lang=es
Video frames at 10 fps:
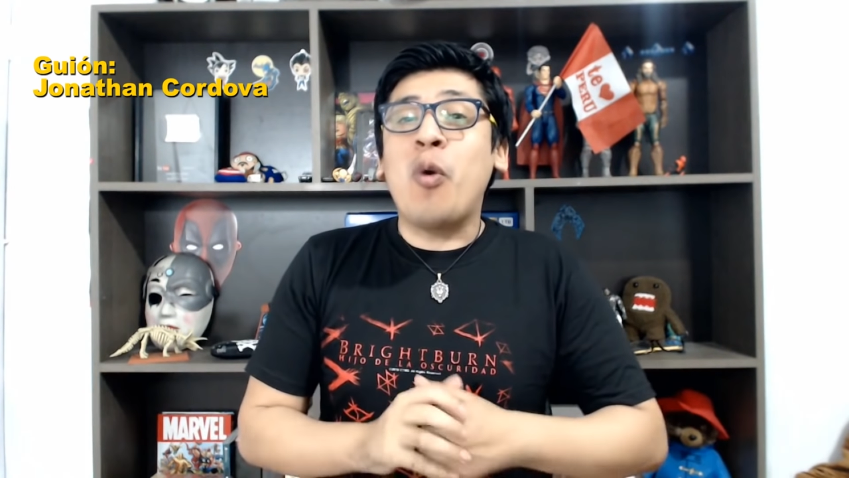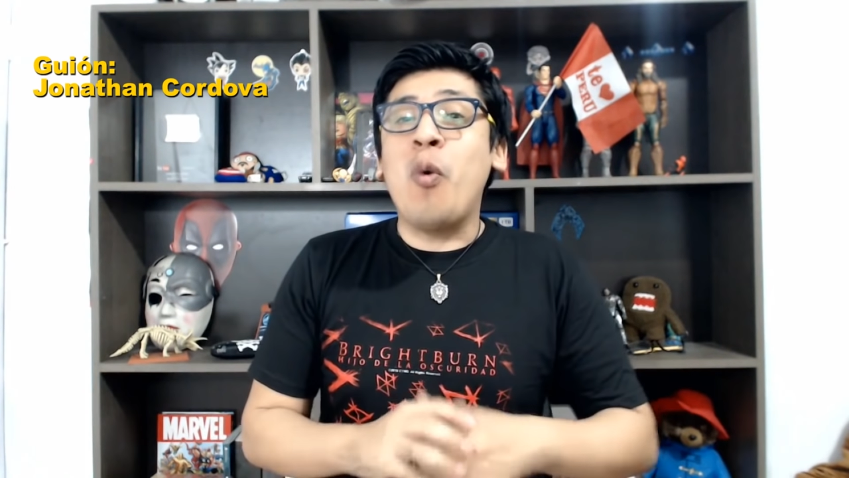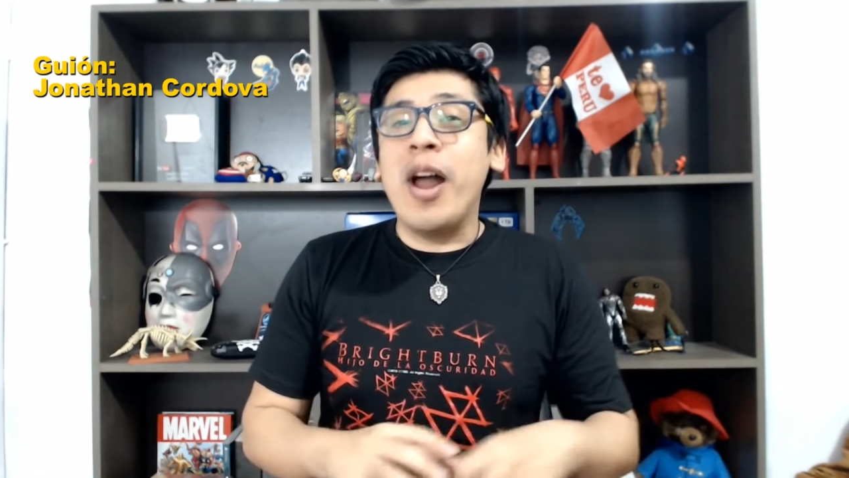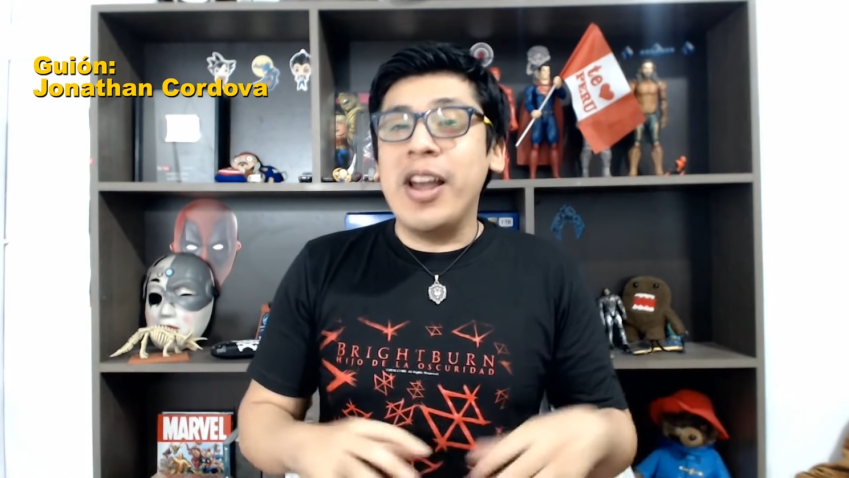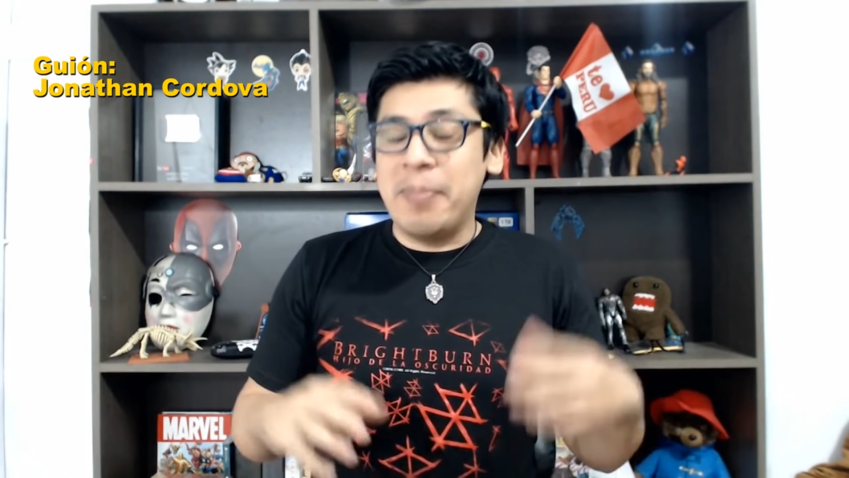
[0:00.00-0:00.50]

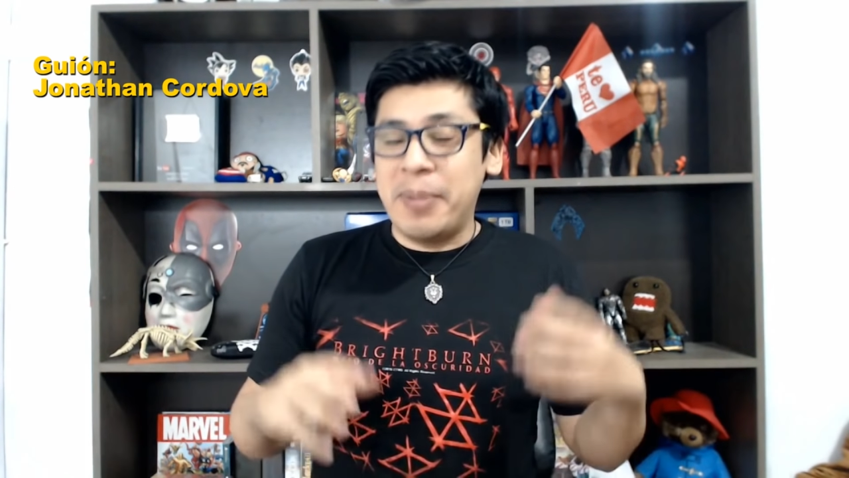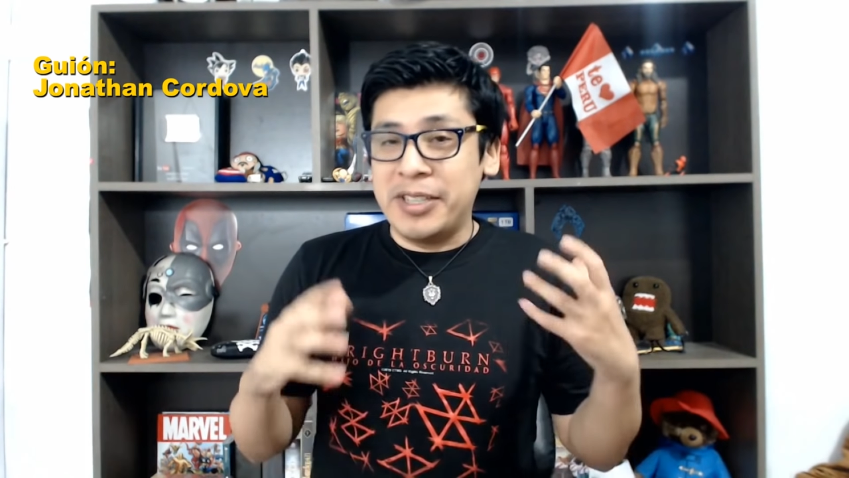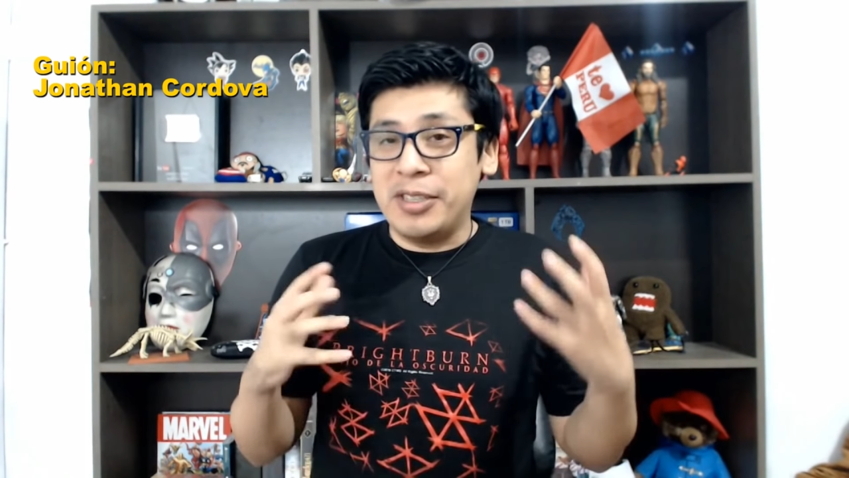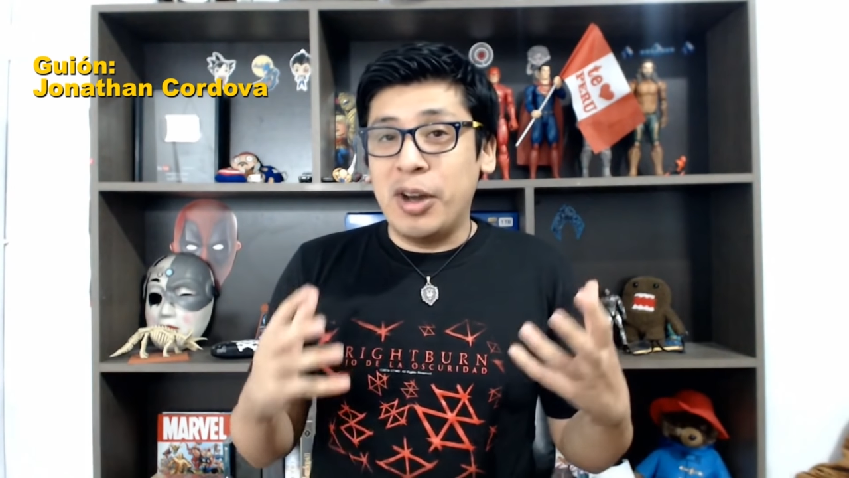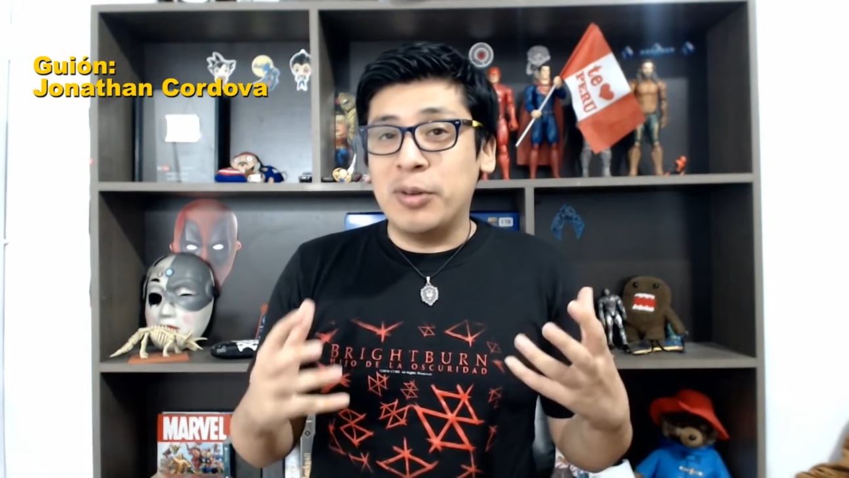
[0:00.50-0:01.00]
cuál le
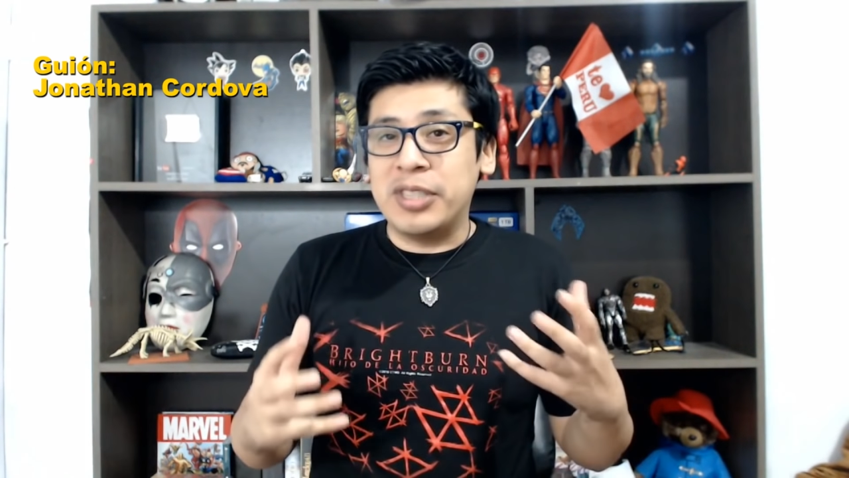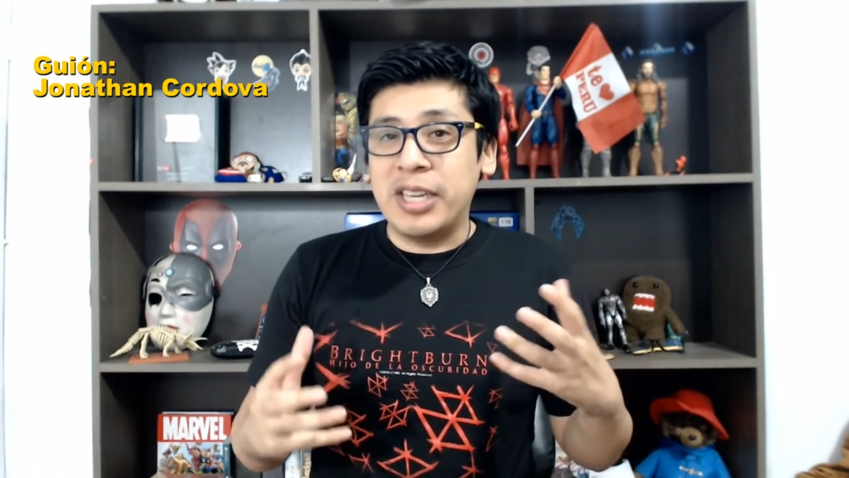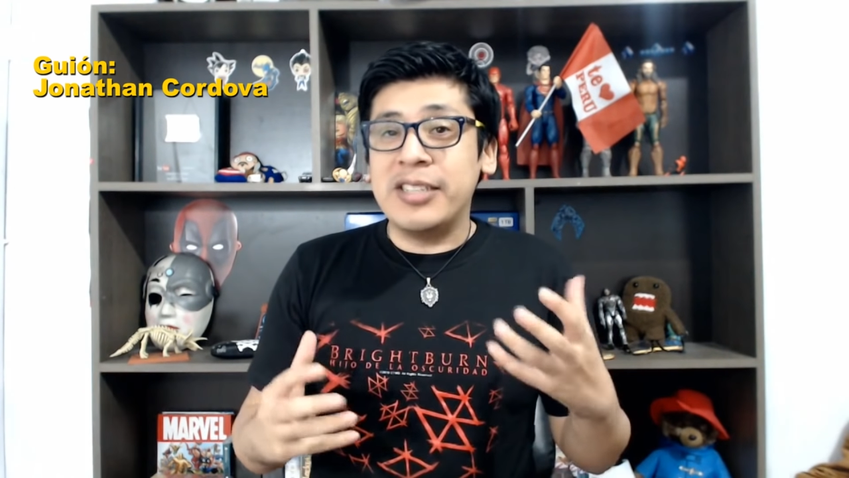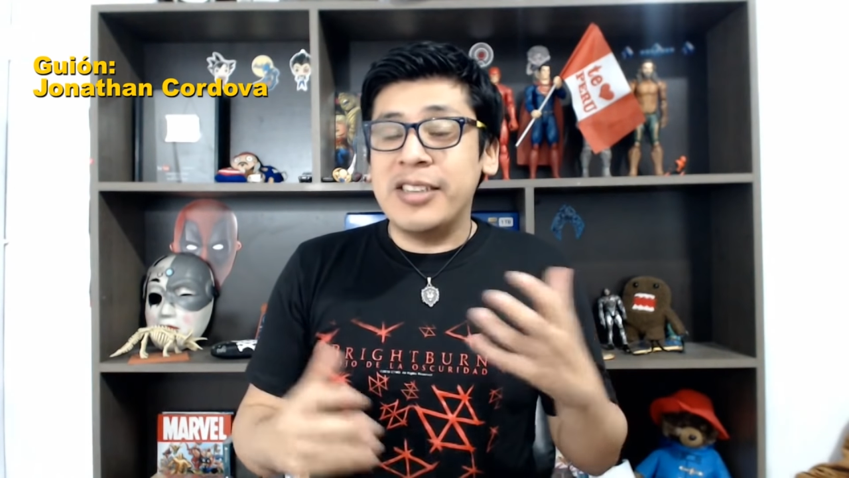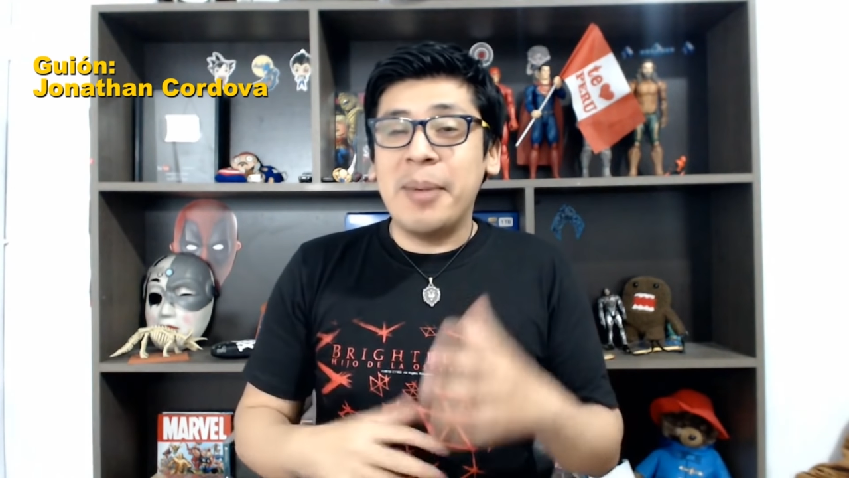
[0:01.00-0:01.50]
pareció a
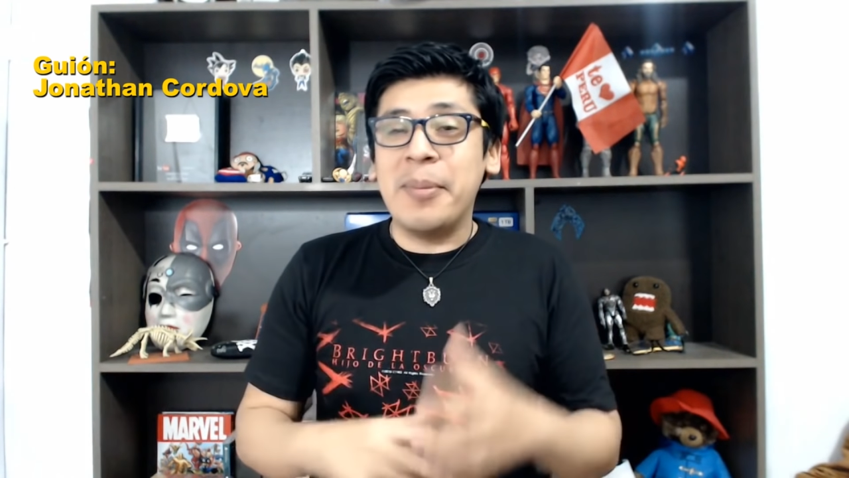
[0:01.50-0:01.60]
ustedes la